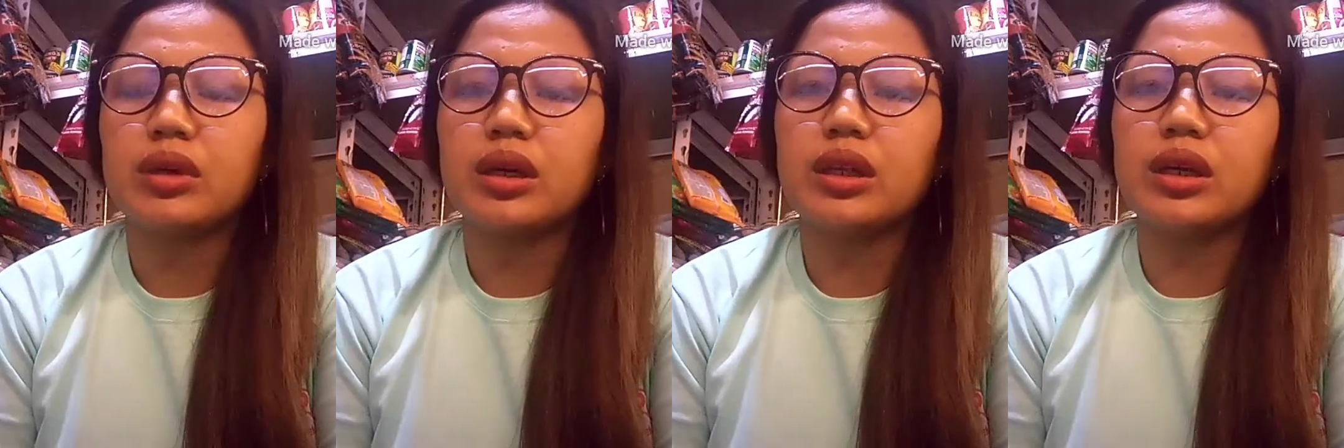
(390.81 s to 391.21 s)

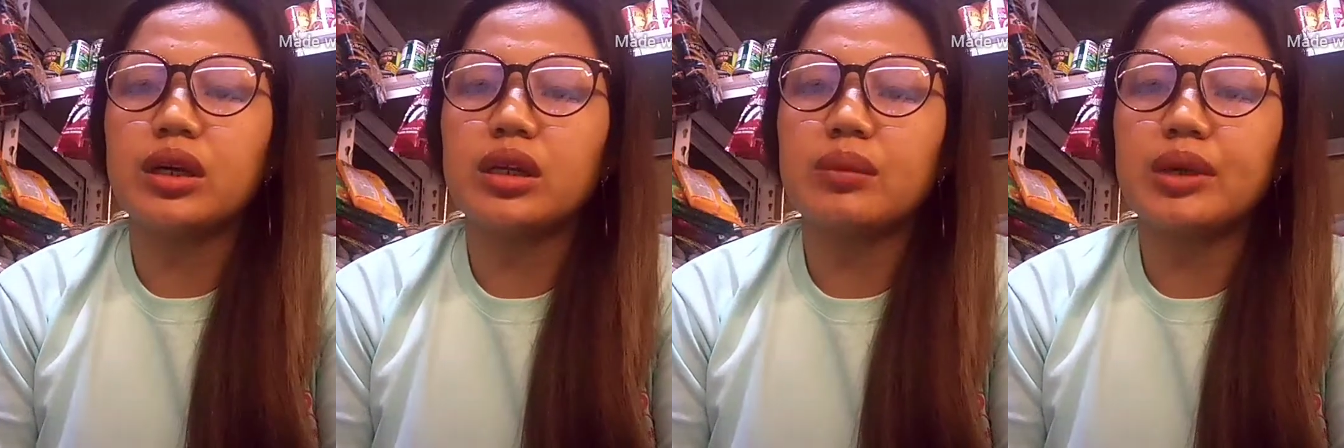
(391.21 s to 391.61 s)

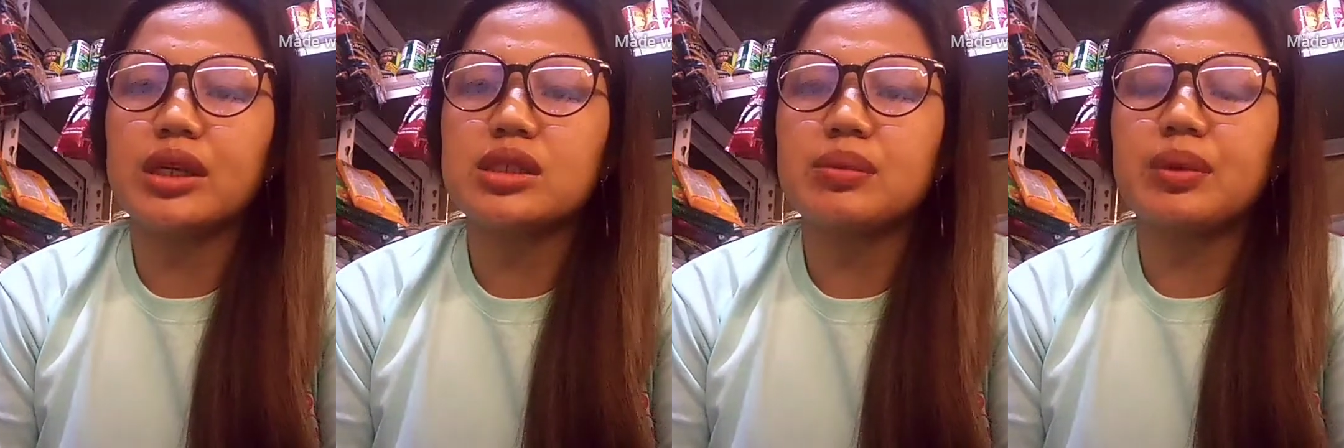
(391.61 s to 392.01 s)
Kailangan na
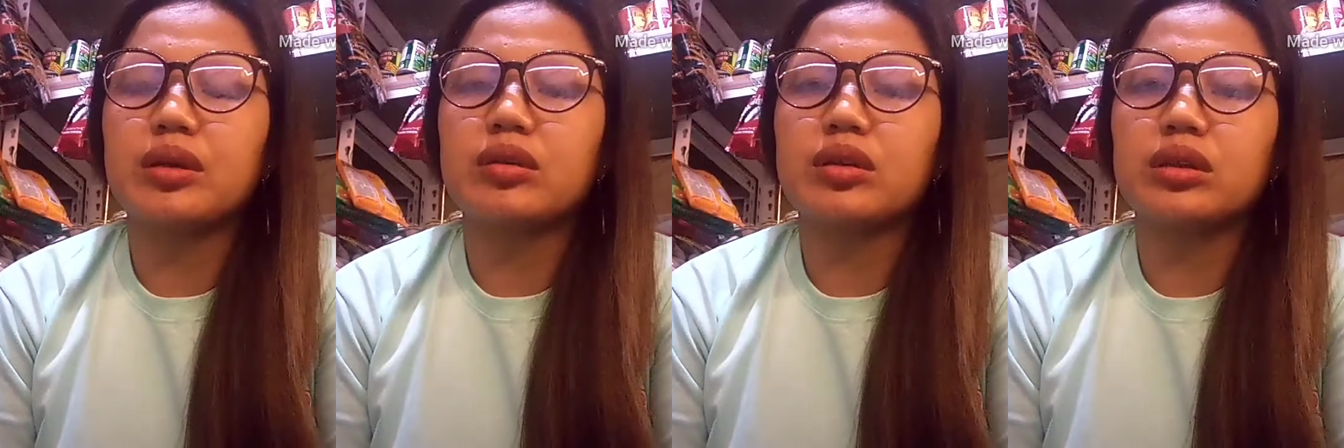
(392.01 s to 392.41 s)
mag-isip
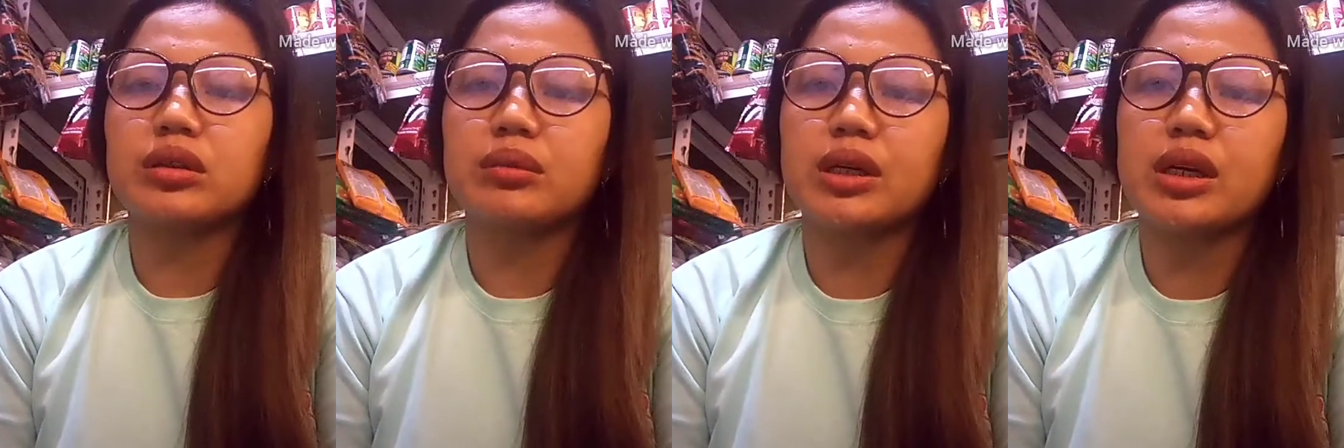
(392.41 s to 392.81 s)
ako ng
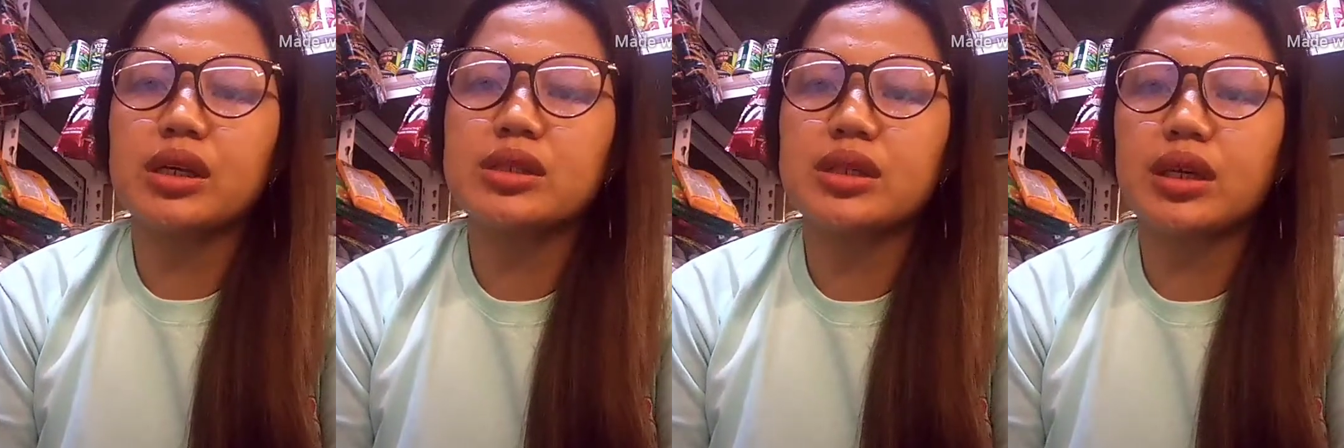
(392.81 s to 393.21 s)
mga
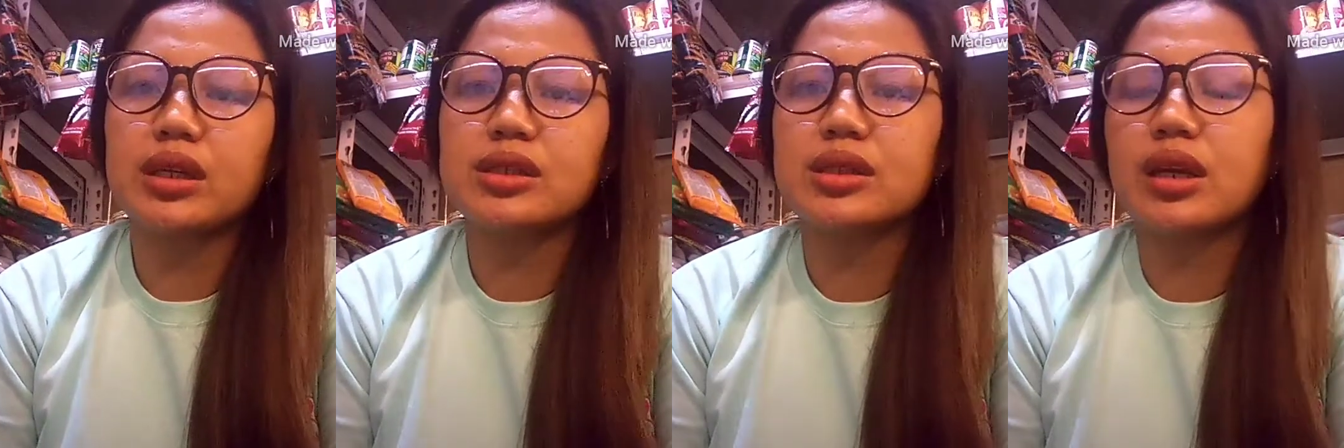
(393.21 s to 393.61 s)

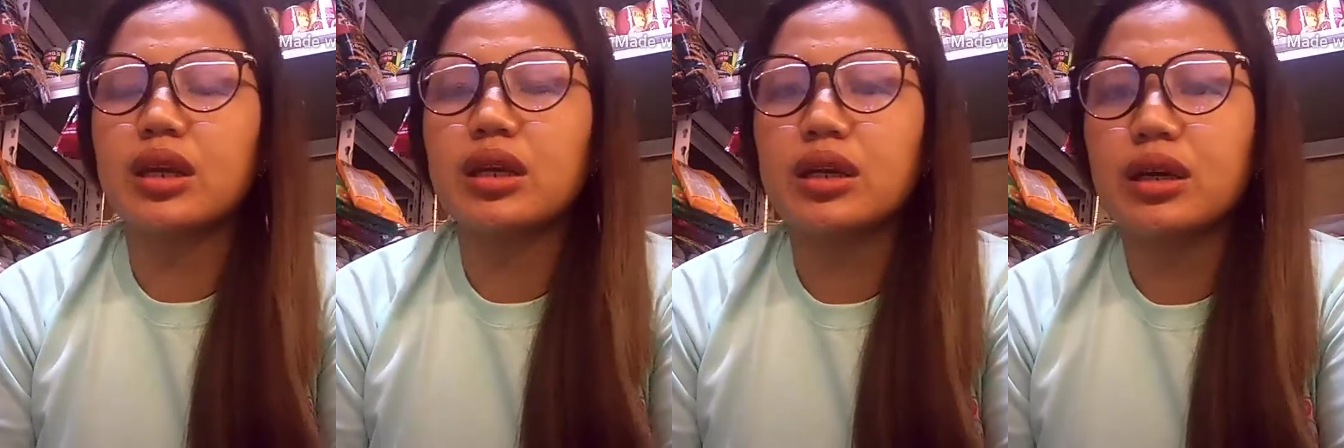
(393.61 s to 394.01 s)
extra-extra
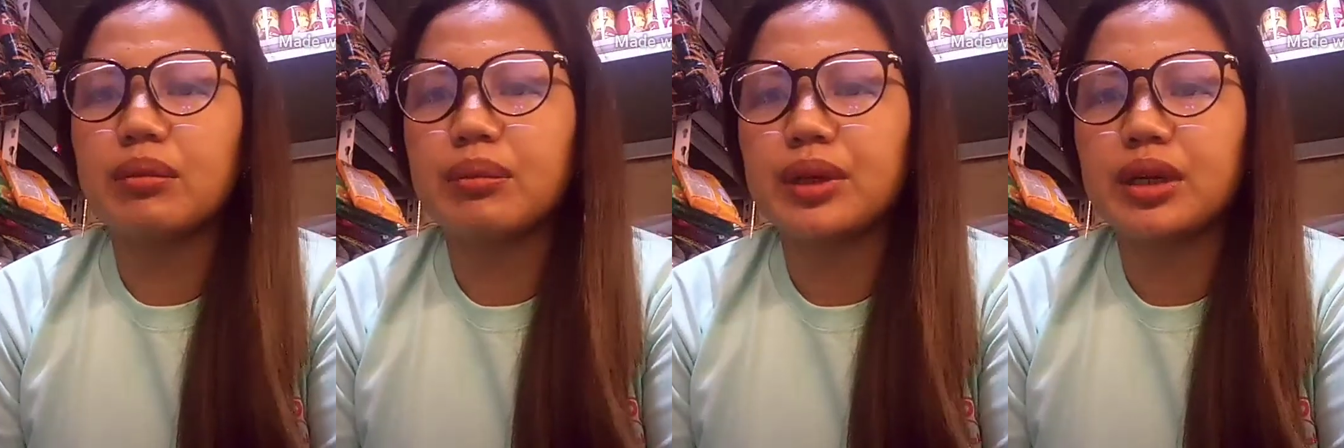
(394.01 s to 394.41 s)

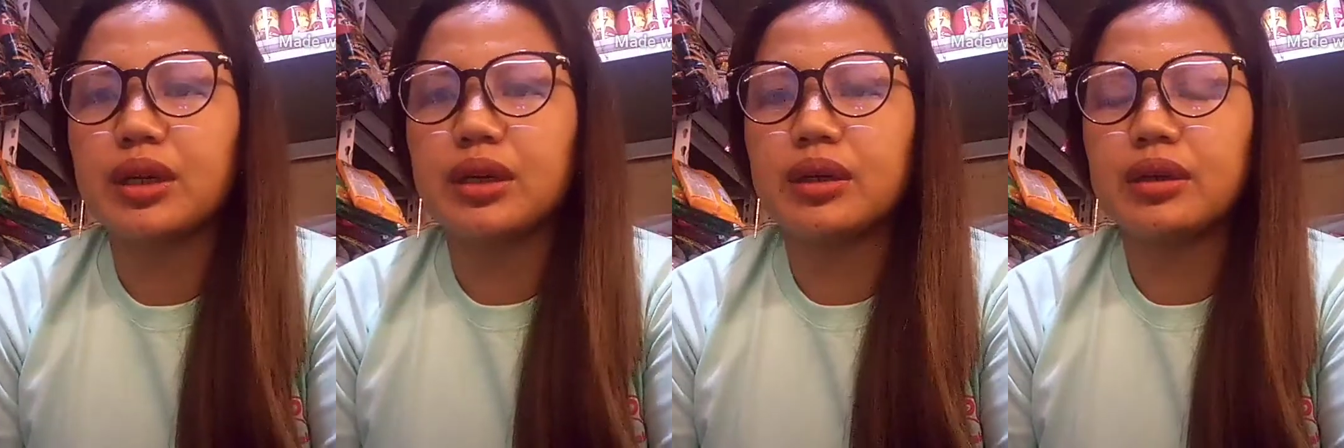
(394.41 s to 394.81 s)
income
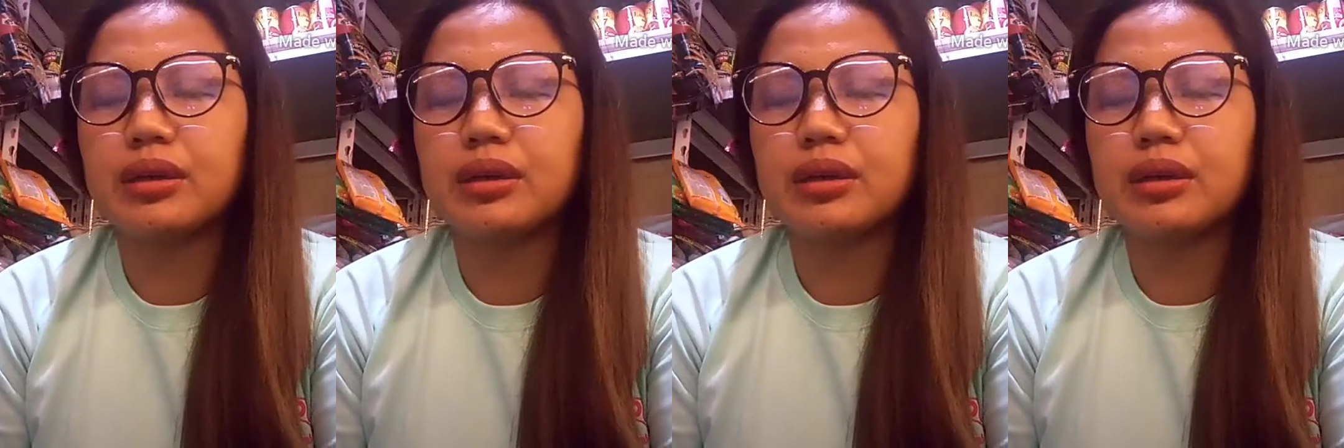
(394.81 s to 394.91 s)
para